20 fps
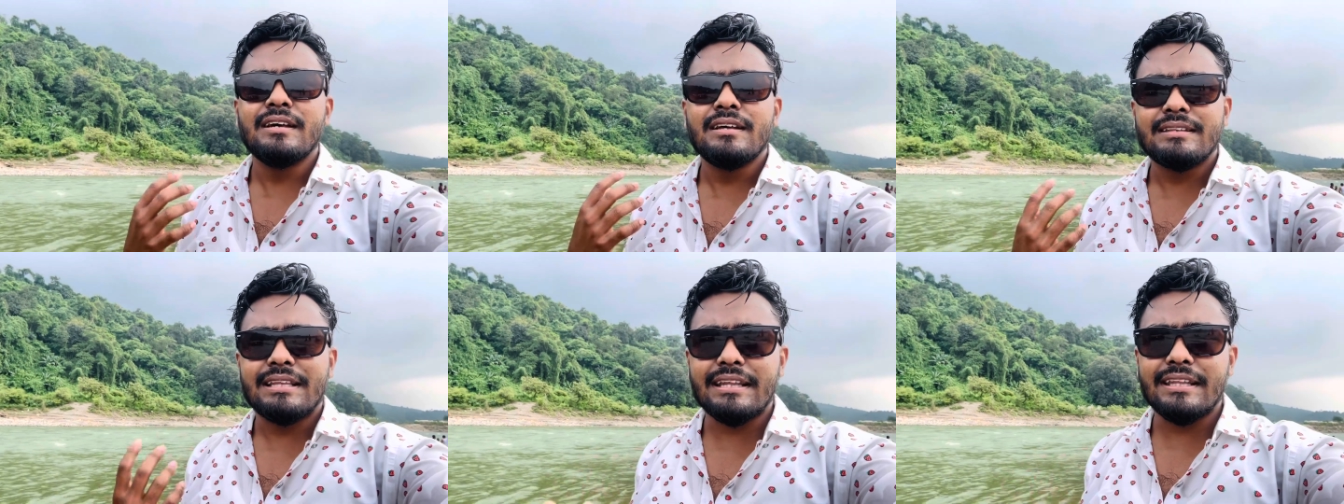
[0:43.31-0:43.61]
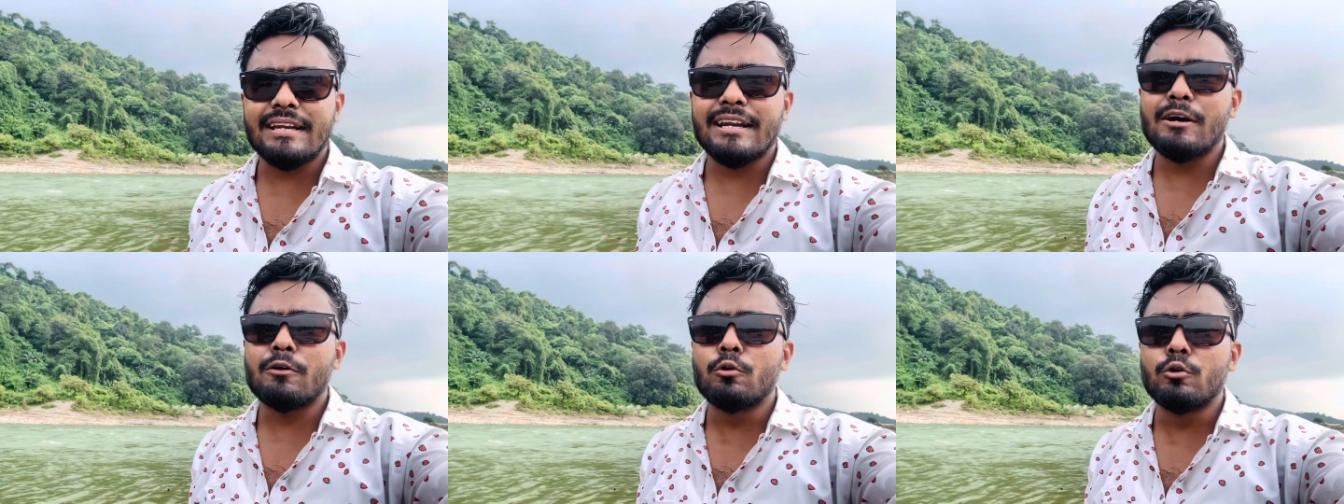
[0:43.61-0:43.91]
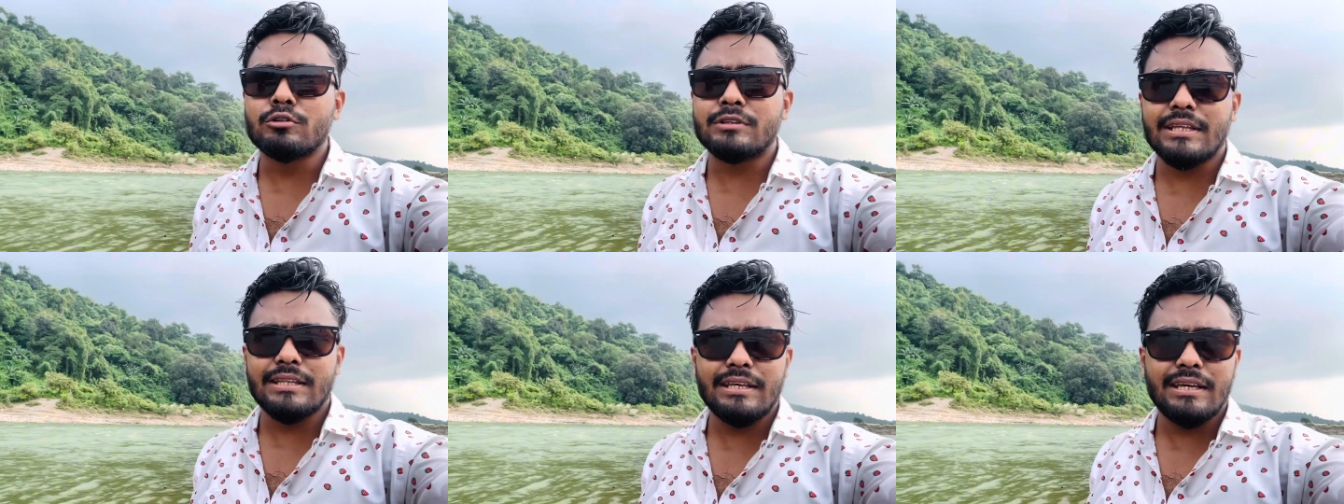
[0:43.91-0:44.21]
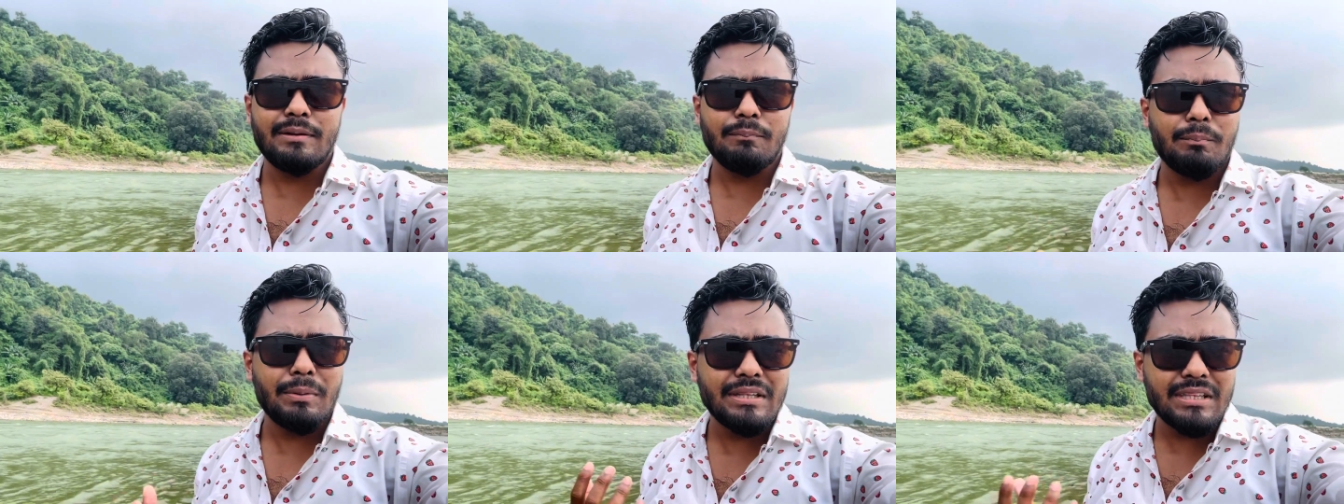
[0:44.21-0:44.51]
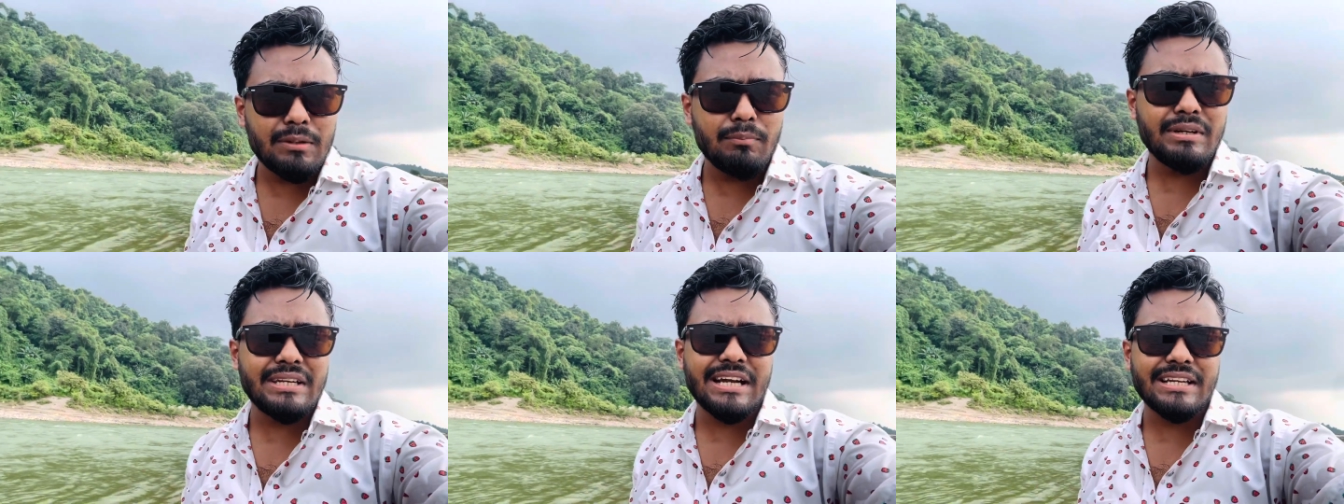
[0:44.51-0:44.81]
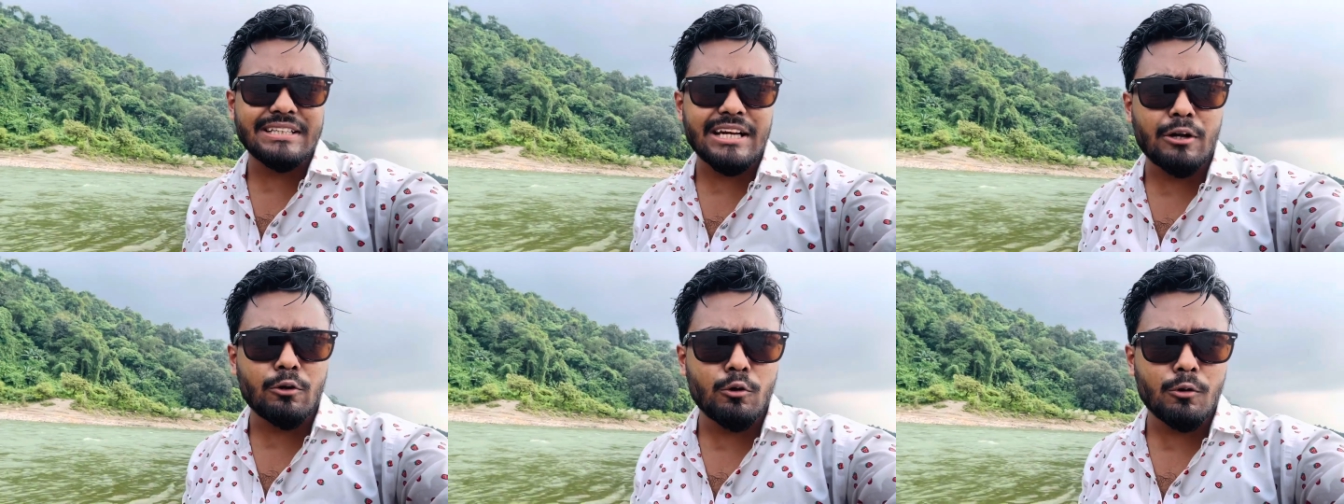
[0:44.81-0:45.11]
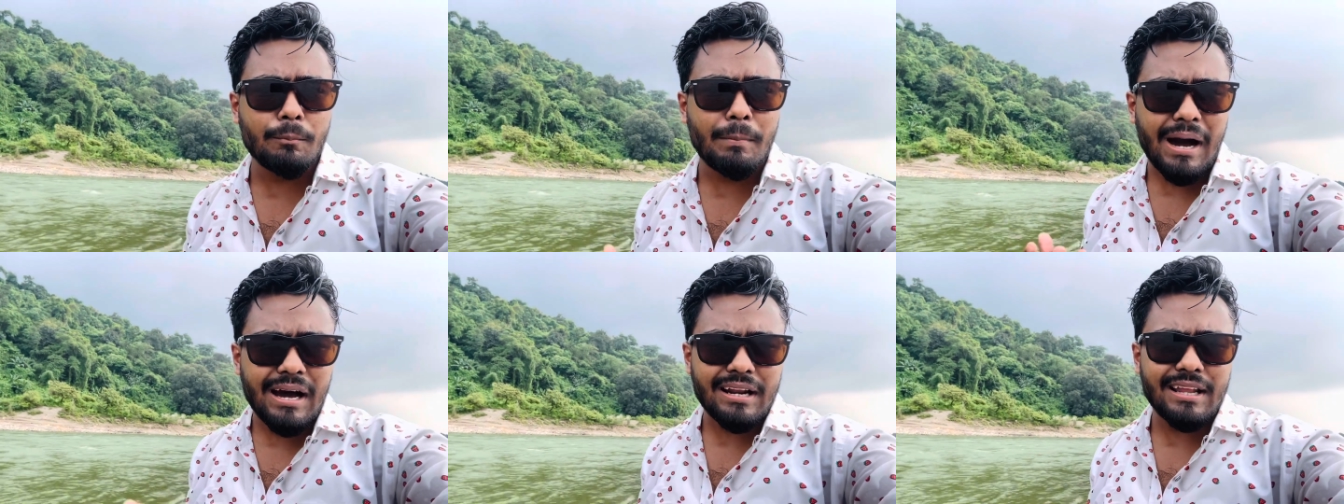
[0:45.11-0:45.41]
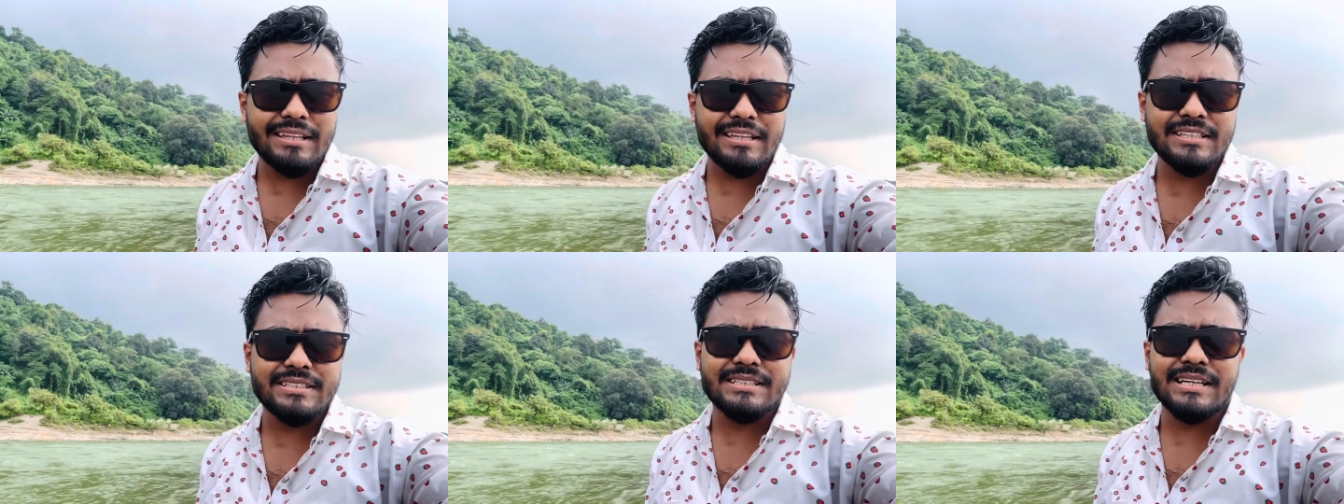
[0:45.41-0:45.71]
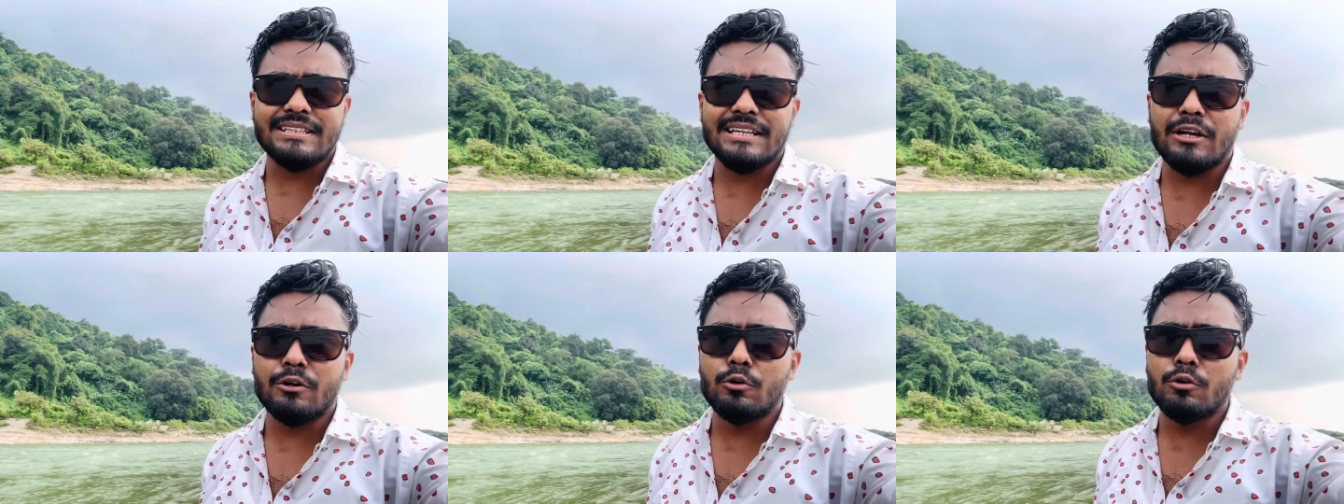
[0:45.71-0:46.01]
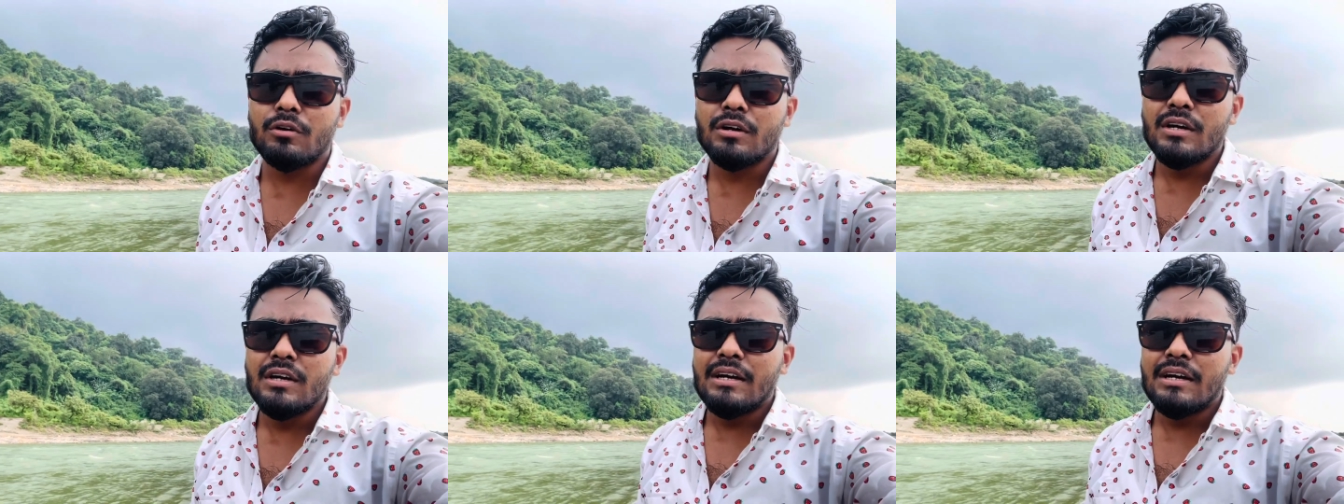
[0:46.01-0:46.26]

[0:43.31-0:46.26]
তাদেরকে ঘুরতে দিন পৃথিবীটা জানুক বাংলাদেশটা জানুক